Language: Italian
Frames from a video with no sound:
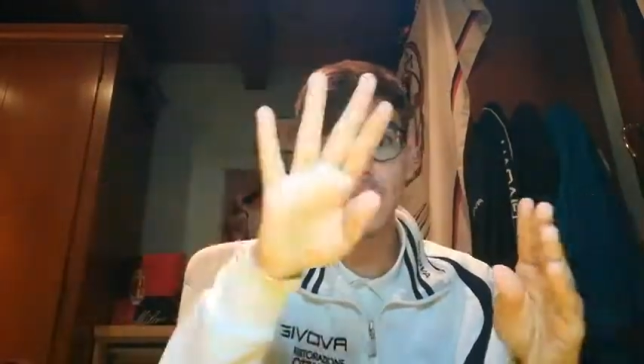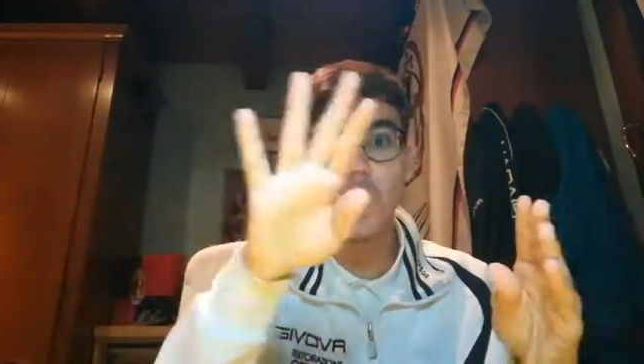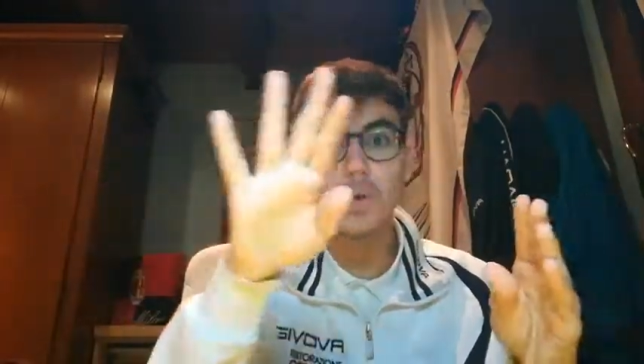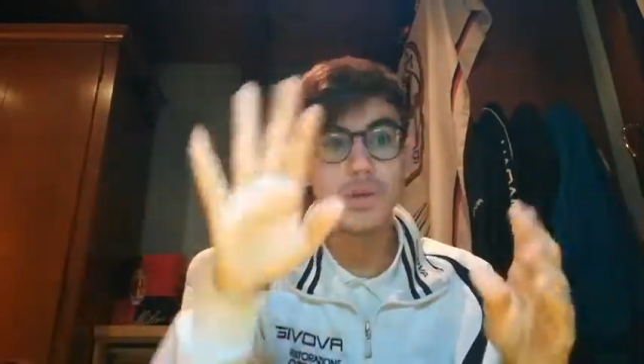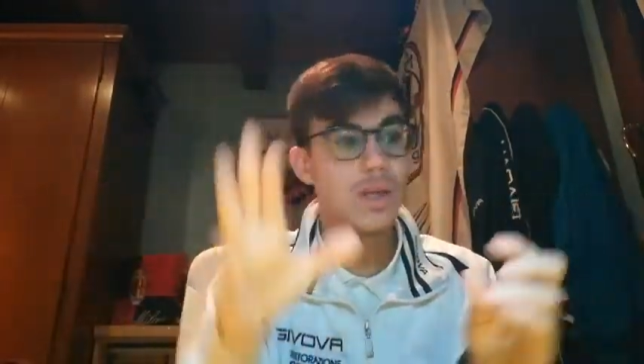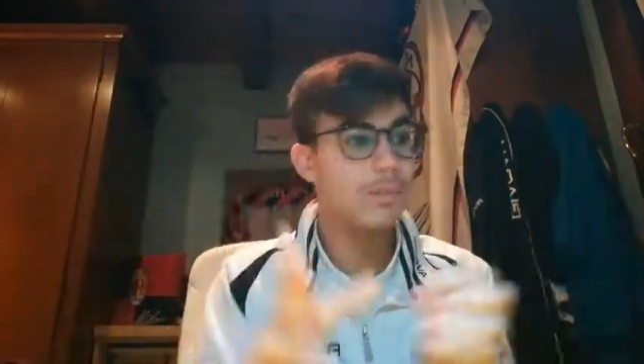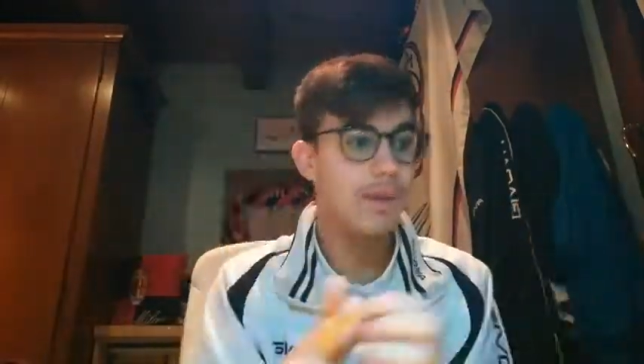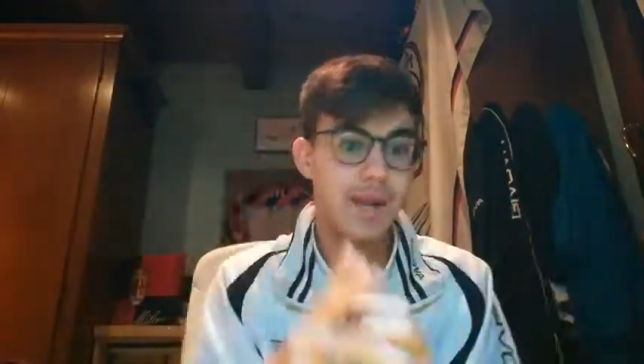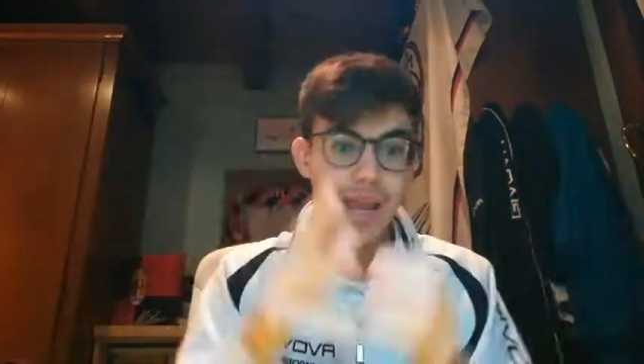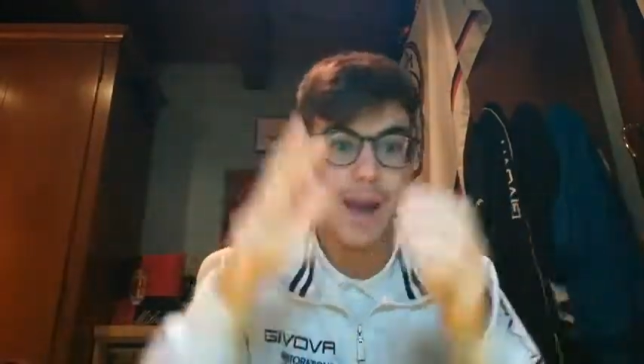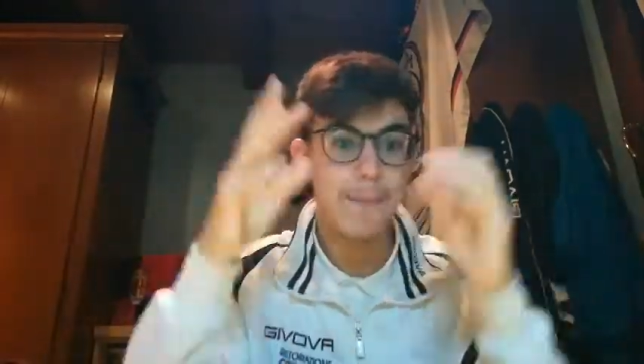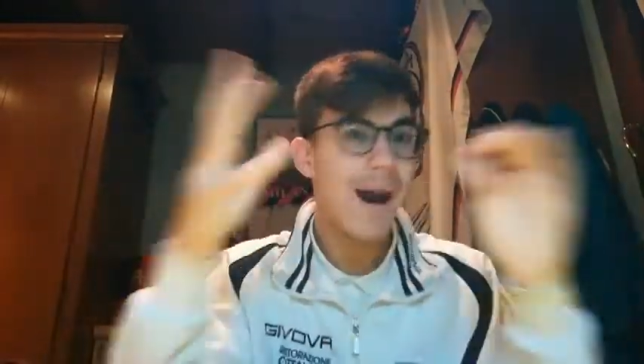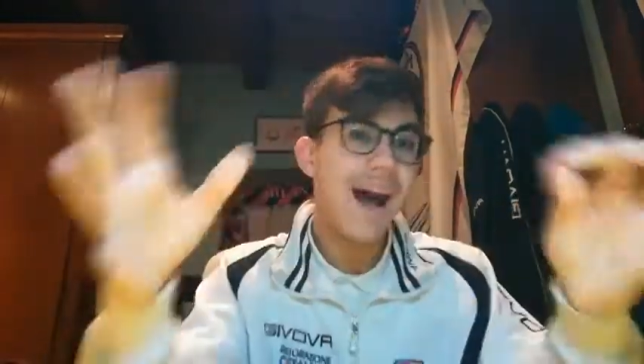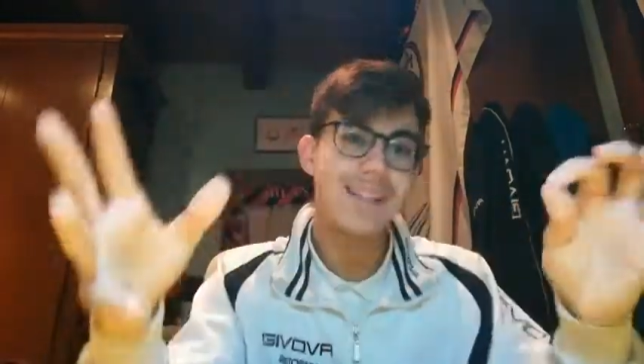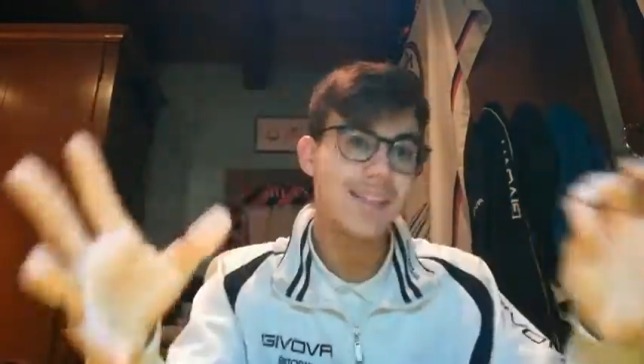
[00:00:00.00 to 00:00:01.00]
Conti perché
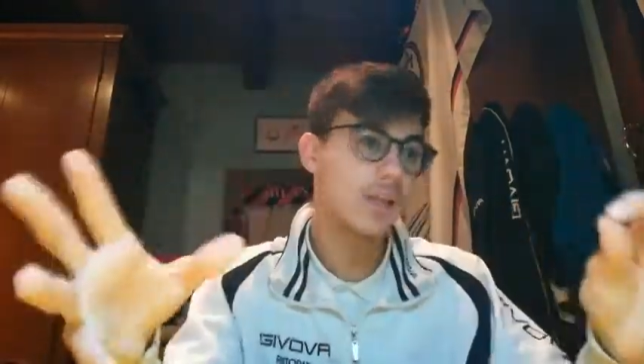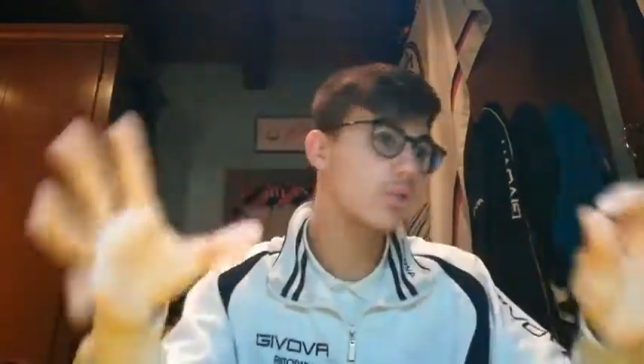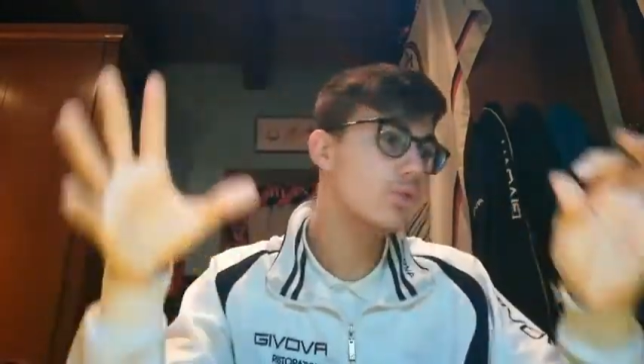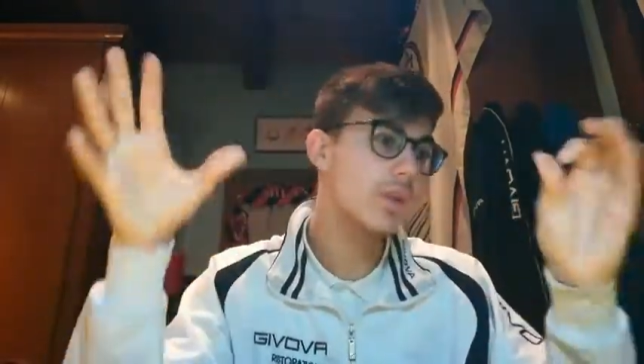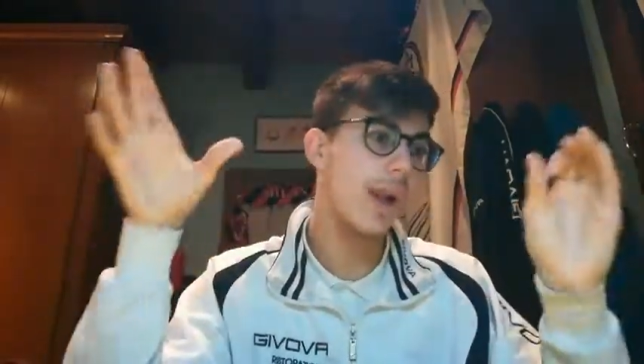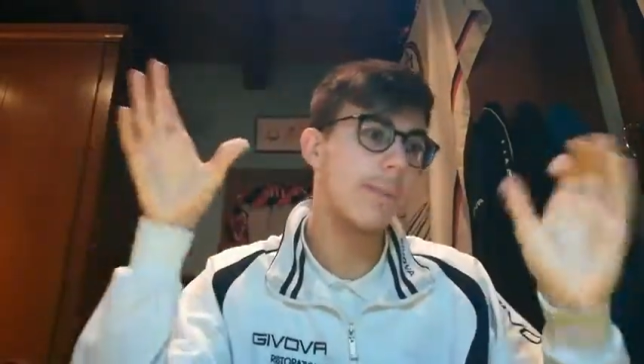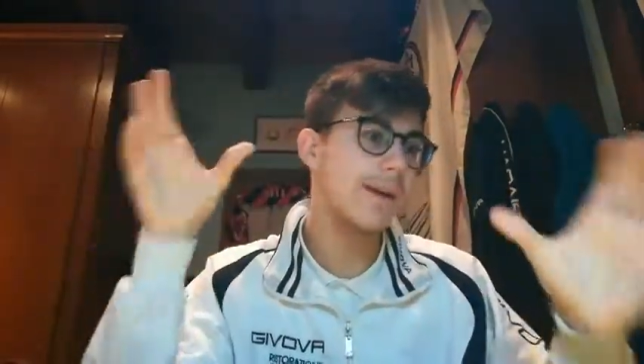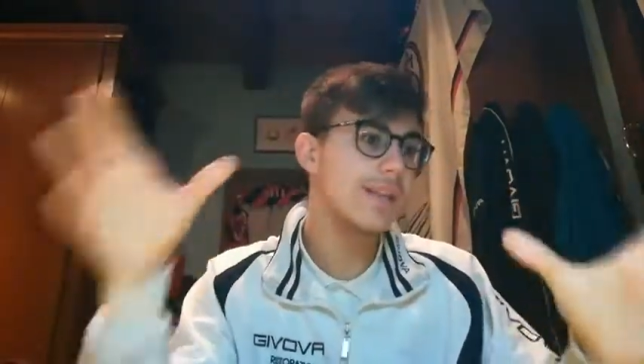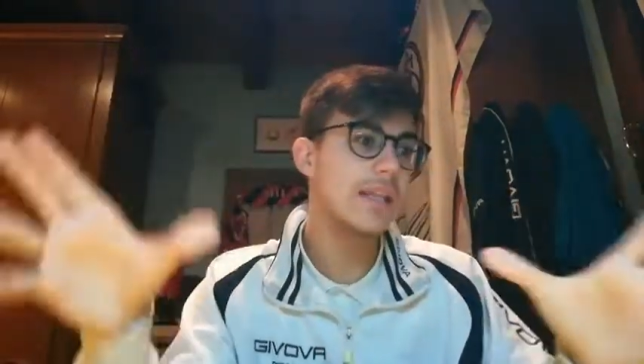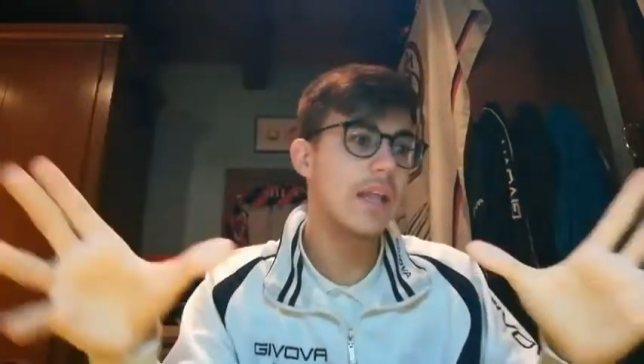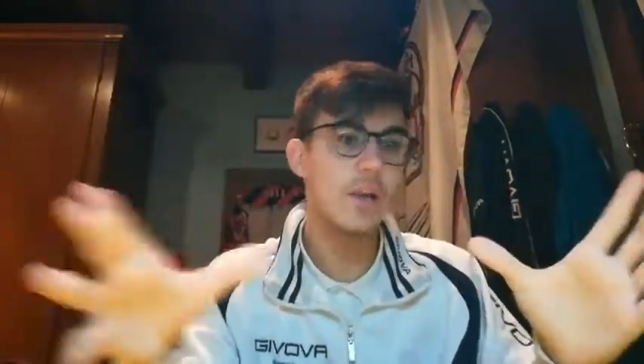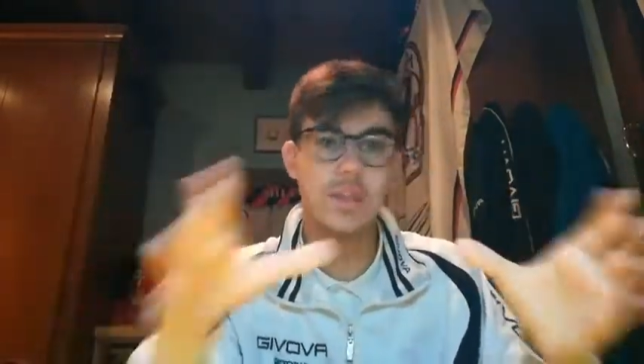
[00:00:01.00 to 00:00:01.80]
Abate tutta la partita